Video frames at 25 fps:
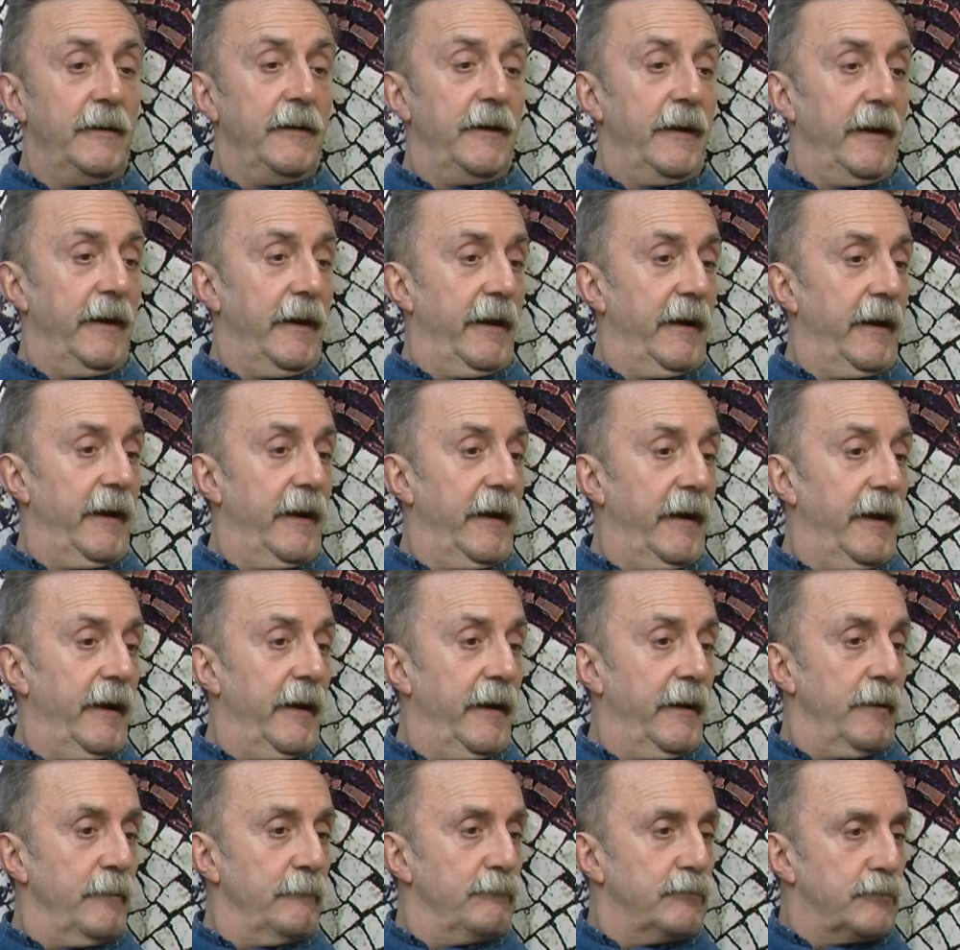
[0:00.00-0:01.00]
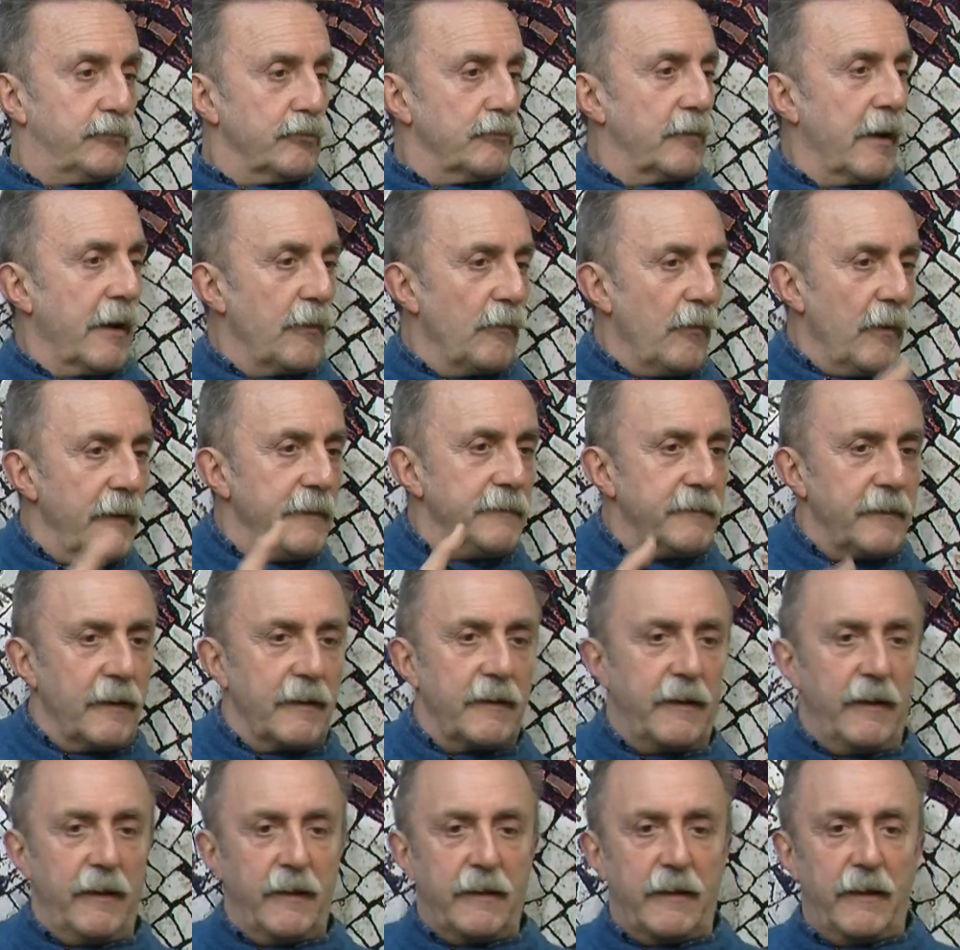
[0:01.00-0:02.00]
Eh, tú que
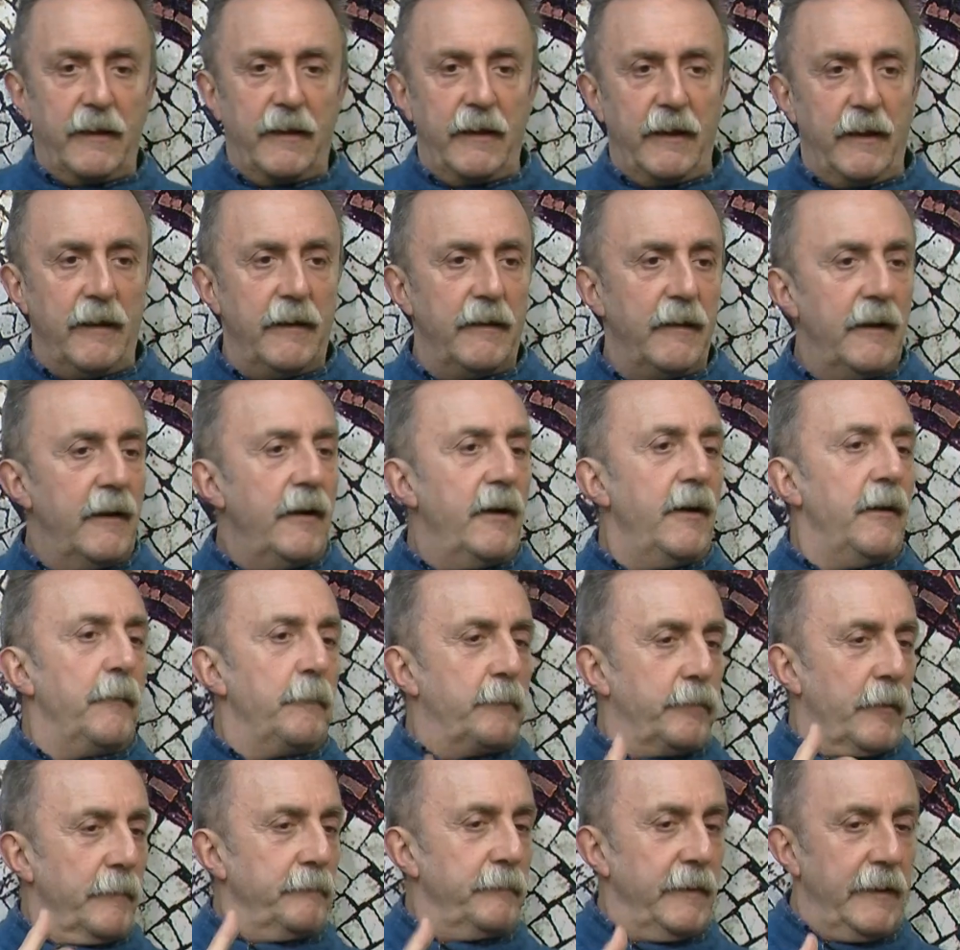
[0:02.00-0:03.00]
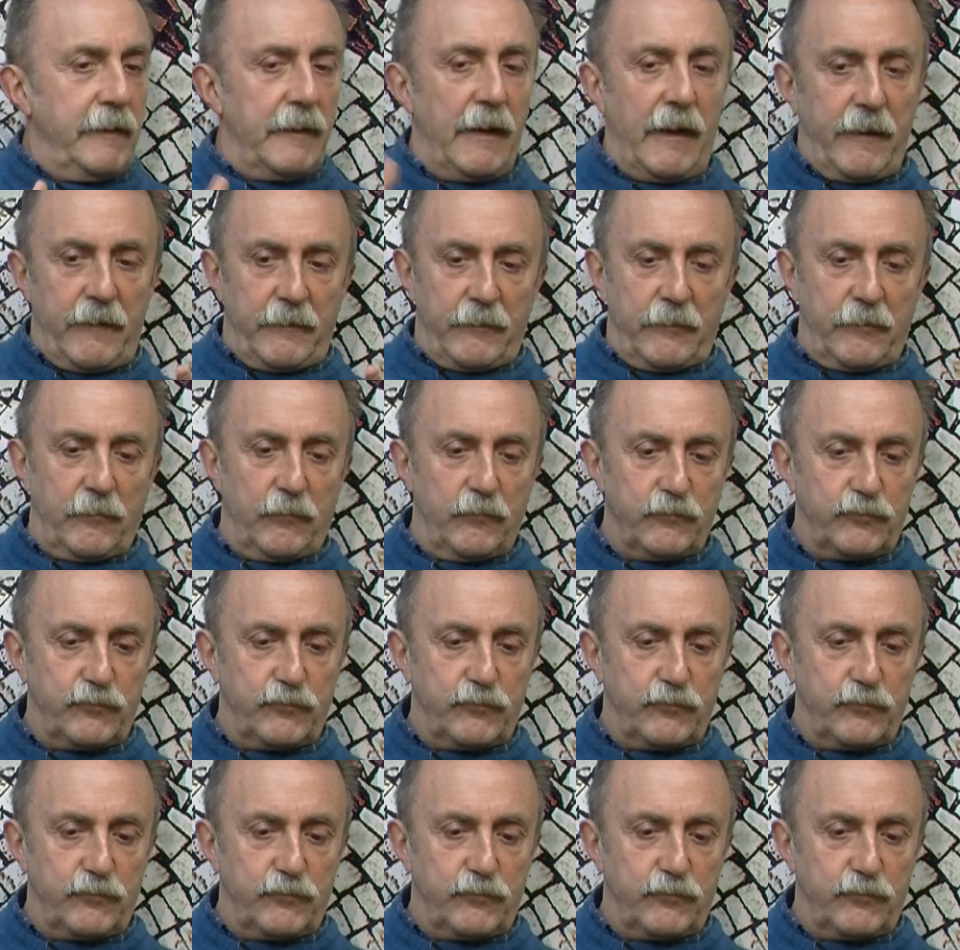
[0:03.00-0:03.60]
cuentas que, que pues mira,